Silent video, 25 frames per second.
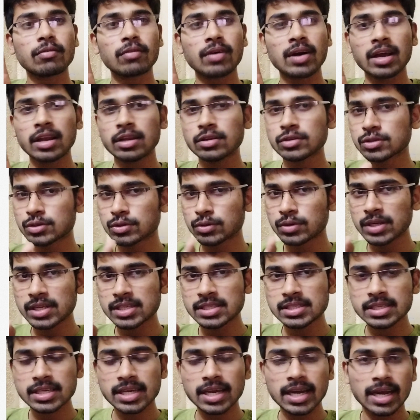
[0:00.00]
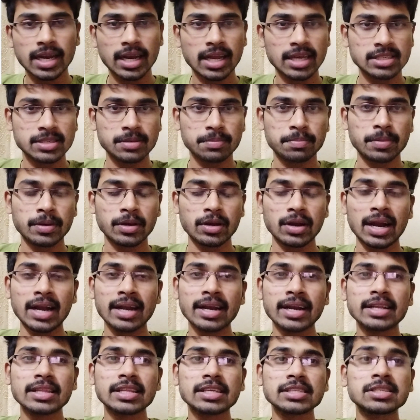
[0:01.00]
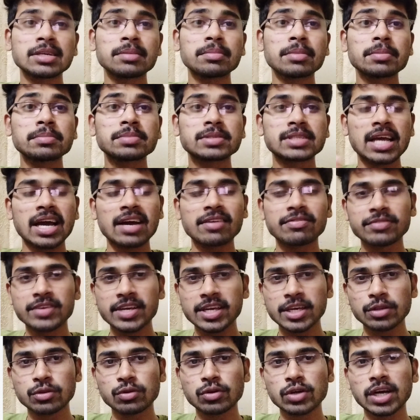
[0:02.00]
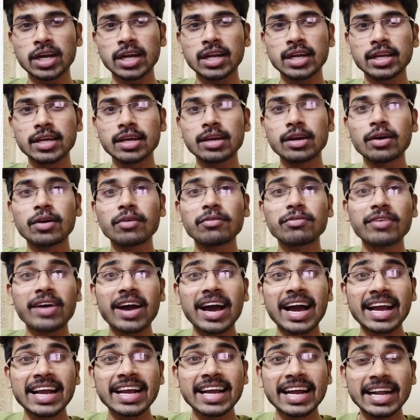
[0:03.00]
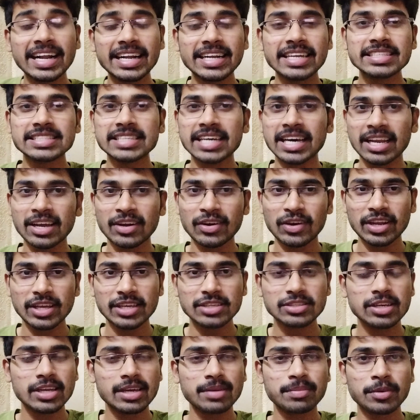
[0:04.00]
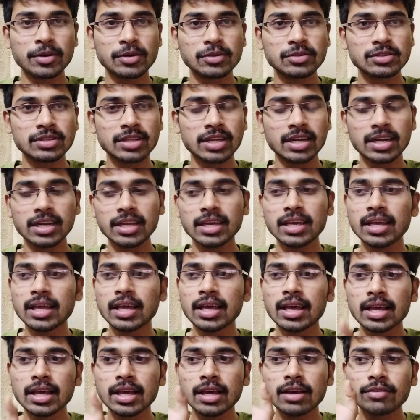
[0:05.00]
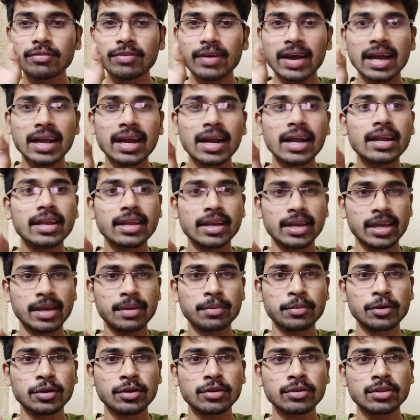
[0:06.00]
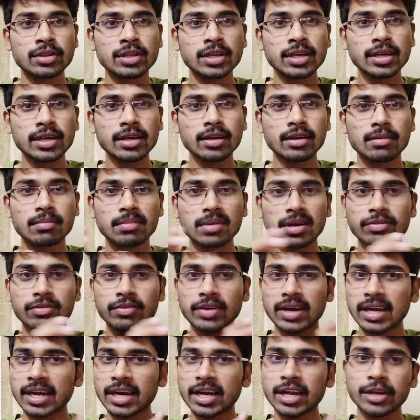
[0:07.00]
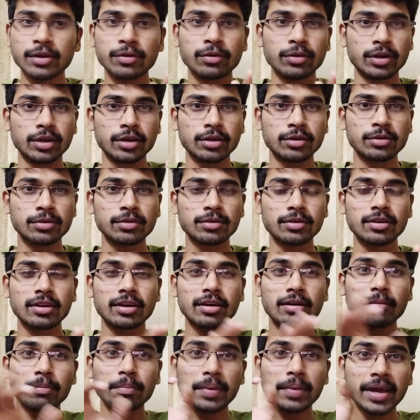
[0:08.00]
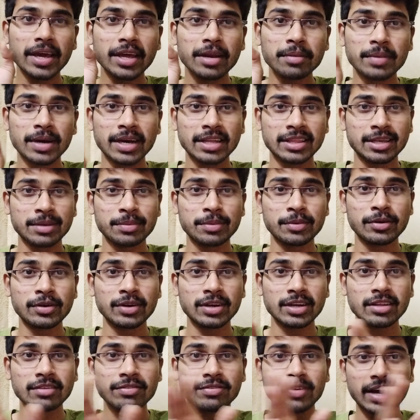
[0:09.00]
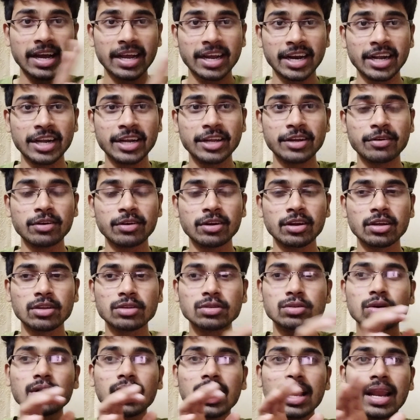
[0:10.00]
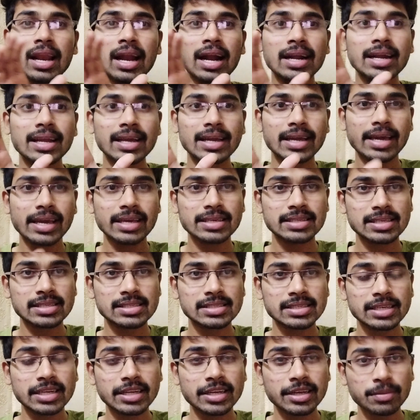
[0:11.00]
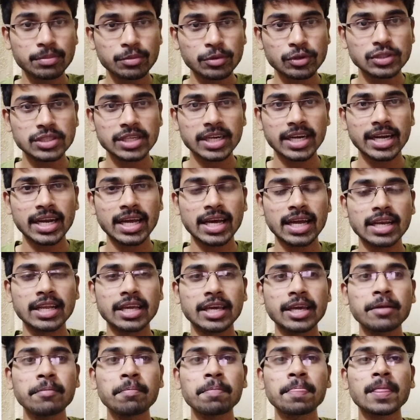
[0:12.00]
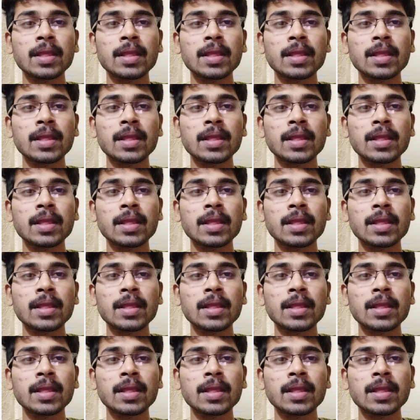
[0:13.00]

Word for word: వాళ్ళు స్టూడెంట్స్కి అలా చెప్పారు అండ్ అట్ ది సేమ్ టైం స్టాఫ్కి ఎందుకంటే ఫ్యాకల్టీ చాలా కాలేజెస్లో ఏమవుతుందంటే ఫ్యాకల్టీ నేమ్ ఉంటుంది బట్ ఫ్యాకల్టీ ఉండరు పేరు మాత్రమే ఉంటుంది ఫ్యాకల్టీ ఉండరు సో అలాంటి కేసెస్ని రిమూవ్ చేయడానికి